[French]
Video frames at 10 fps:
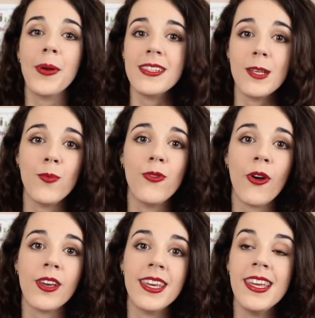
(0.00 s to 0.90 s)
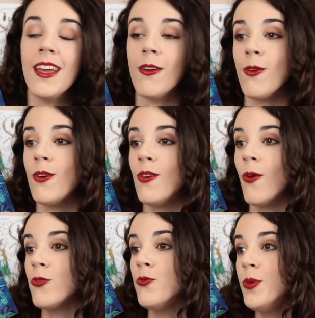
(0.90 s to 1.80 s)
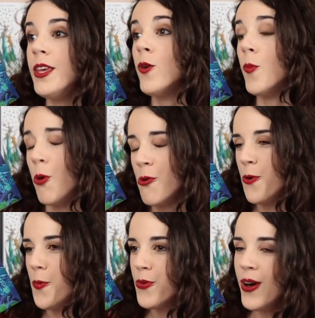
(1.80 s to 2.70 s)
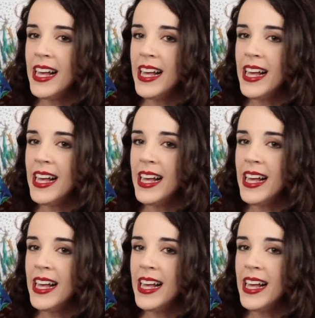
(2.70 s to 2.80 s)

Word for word: précepteur qui euh, l'ennuie au plus haut point.